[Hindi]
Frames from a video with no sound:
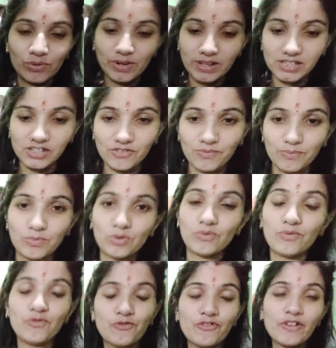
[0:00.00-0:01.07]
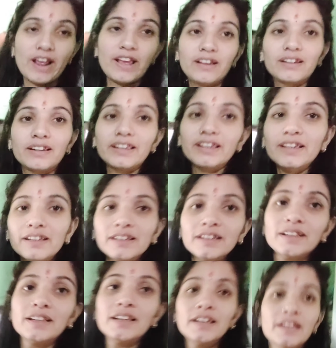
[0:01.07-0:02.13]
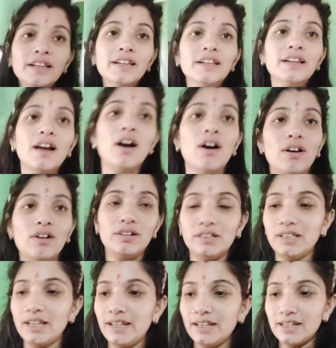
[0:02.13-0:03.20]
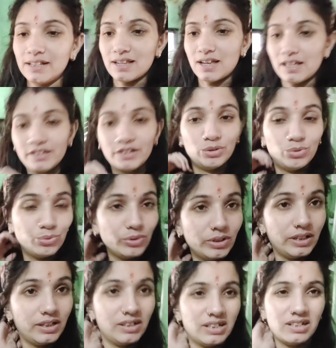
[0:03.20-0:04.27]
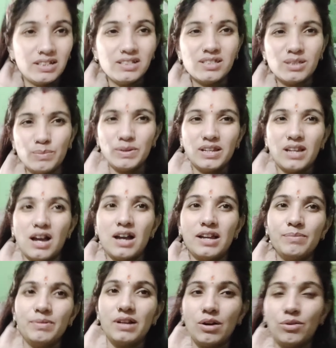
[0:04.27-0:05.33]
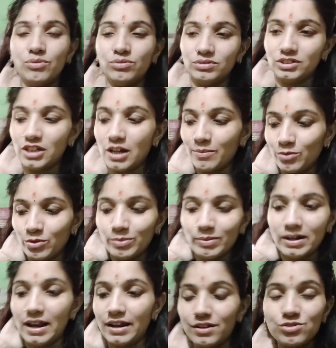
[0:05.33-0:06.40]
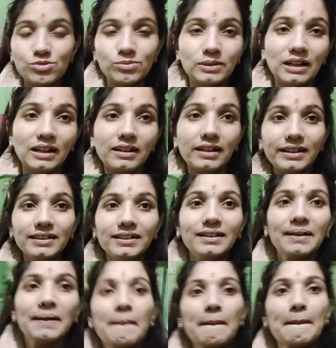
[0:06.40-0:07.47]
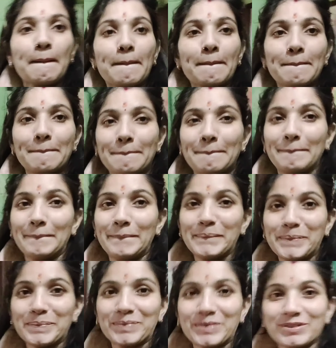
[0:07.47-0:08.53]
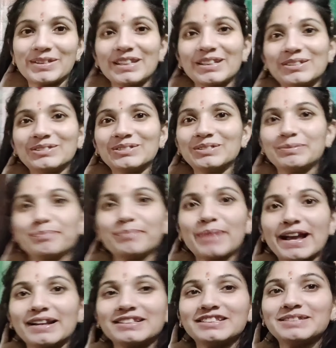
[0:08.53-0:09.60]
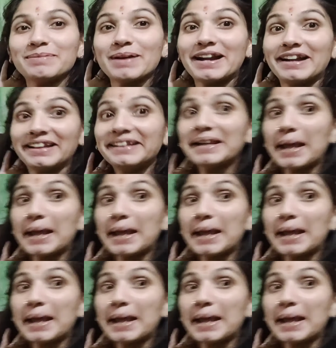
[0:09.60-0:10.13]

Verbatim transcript: आलू ऐसे फ्राई करके और दही के साथ दे दूंगी इस समय क्या ही बनाऊं शाम को ही बनाएंगे जो बनाना है देखो बहन जी बैठ गई